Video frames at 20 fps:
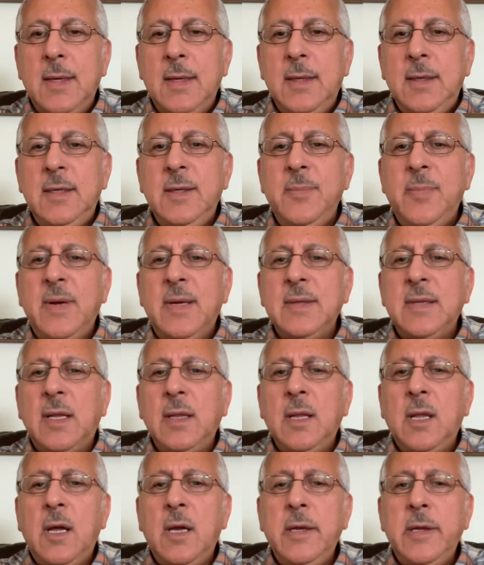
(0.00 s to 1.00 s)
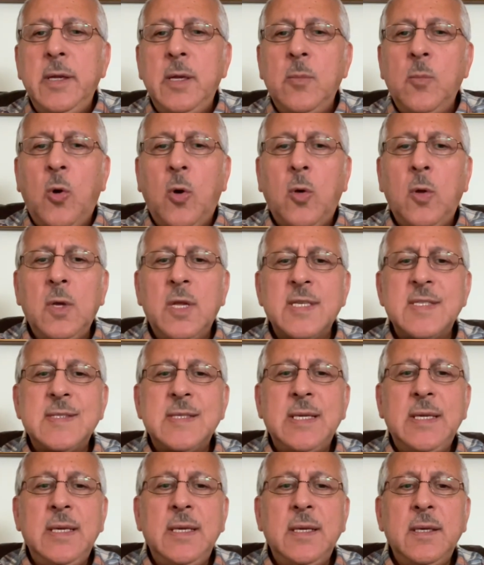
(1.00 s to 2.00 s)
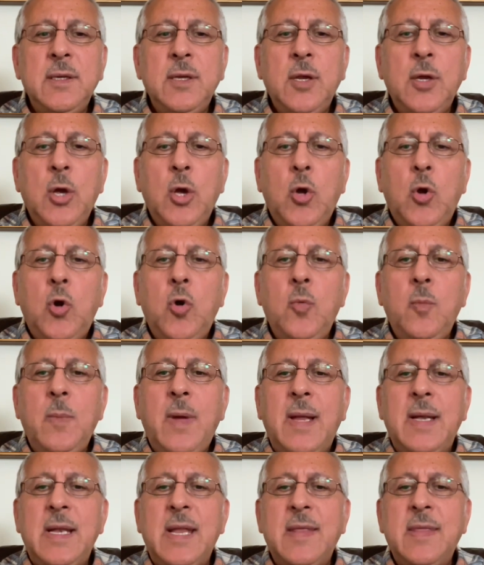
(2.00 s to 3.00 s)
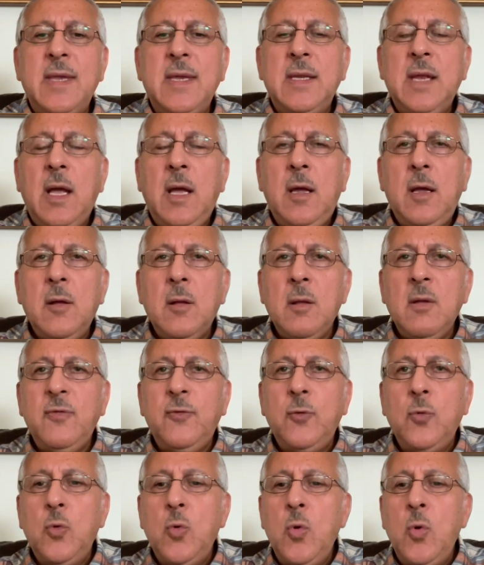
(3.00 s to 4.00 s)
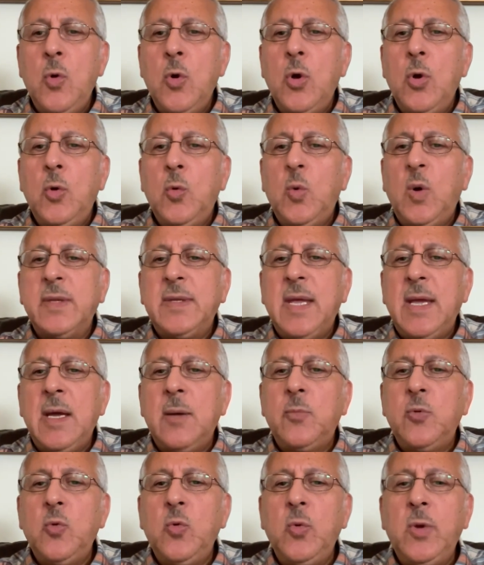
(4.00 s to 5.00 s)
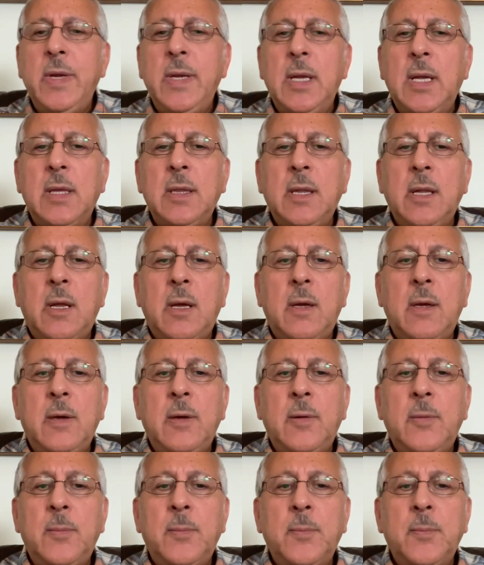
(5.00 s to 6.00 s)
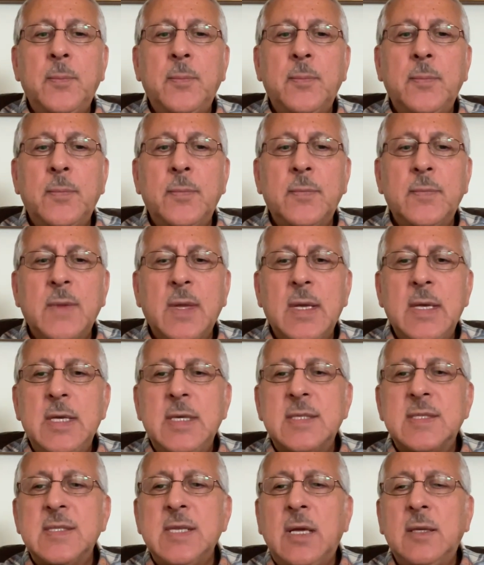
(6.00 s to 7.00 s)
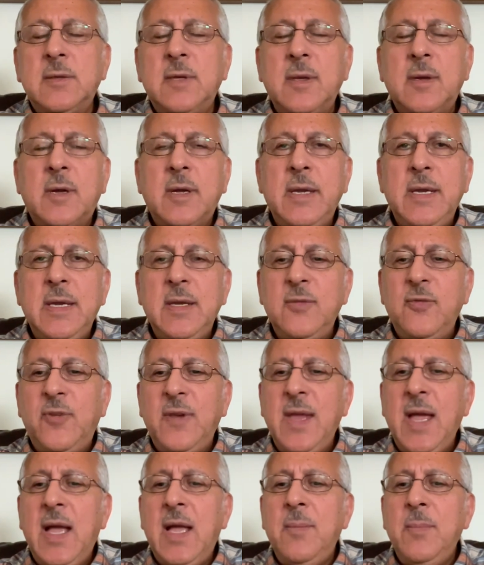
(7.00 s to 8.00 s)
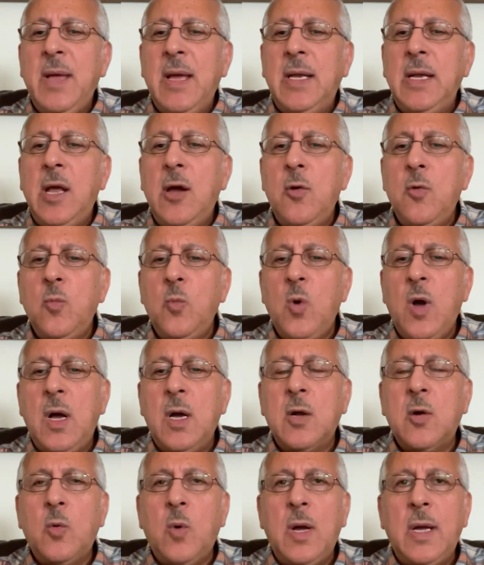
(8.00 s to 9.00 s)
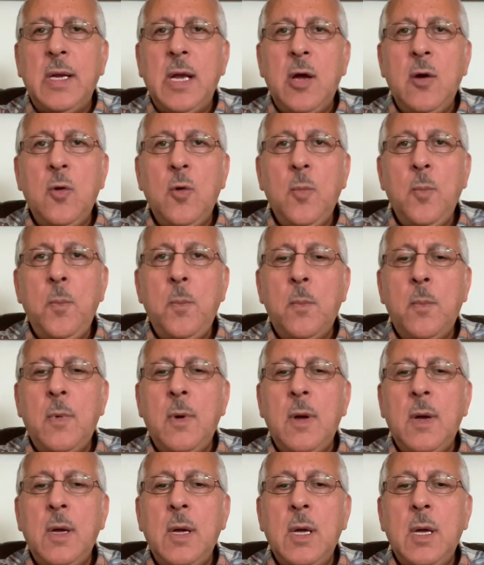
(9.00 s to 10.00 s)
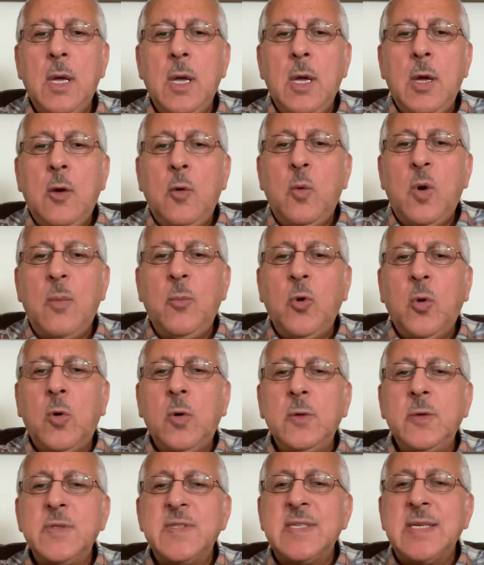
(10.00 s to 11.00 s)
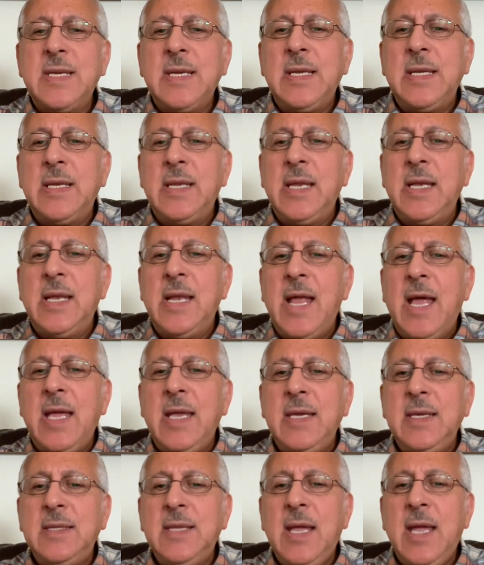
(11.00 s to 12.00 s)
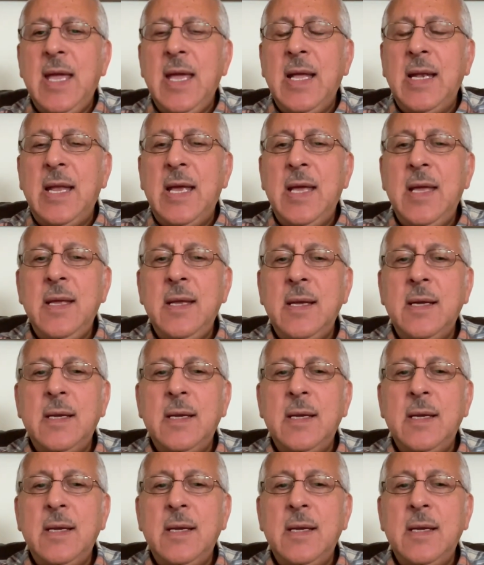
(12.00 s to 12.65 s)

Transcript: عباد الله المخلصين هم الذين عرفوا وتابوا إلى الله صادقين في اعمالهم واقوالهم ومخلصين لله تعالى